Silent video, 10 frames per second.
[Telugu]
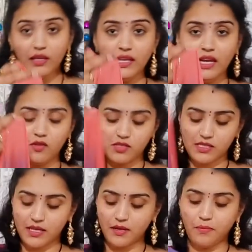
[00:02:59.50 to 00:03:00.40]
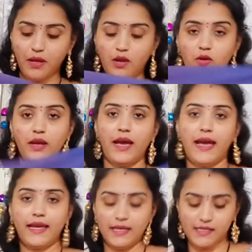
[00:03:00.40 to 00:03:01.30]
ఇలా వస్తాయి పళ్ళుకి
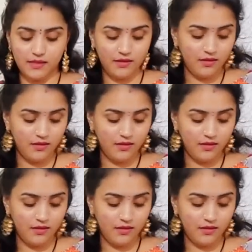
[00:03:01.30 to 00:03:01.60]
హ్యాంగింగ్స్